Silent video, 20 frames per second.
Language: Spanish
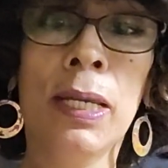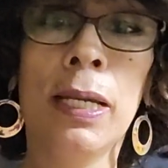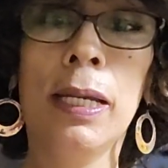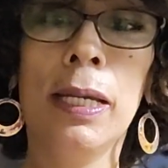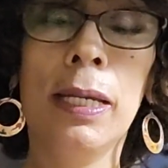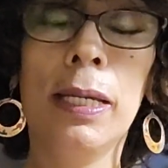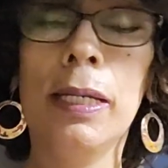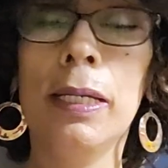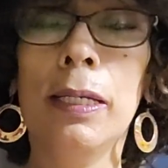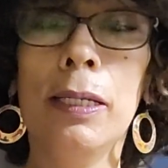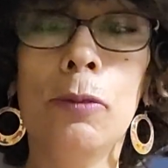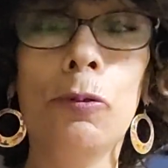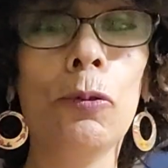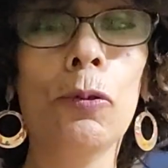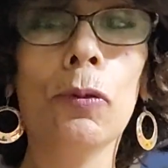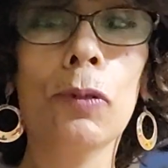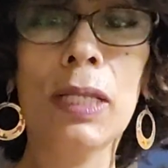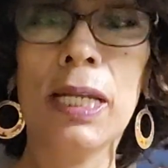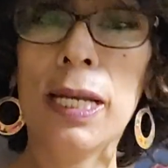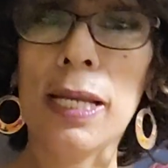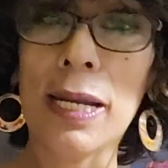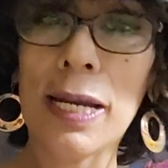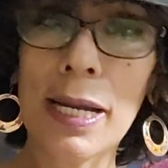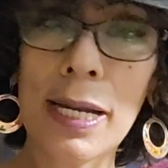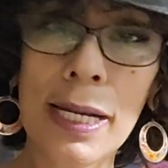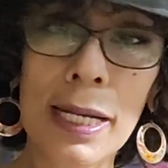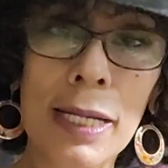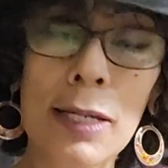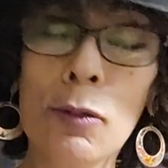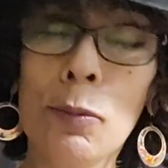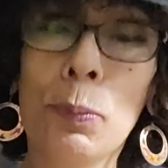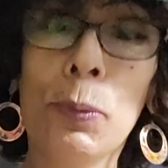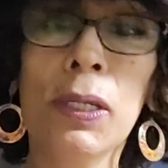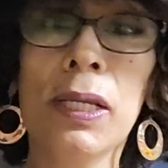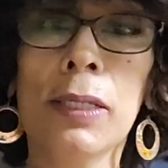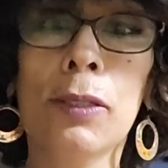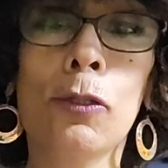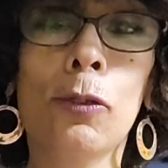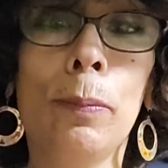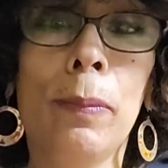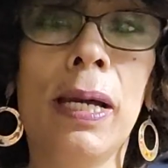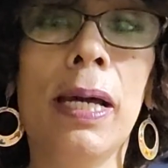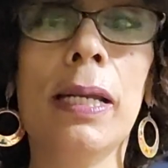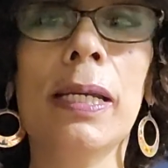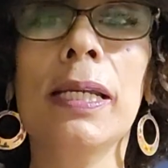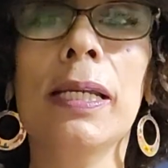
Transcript: en jugo de naranja, lo puede tomar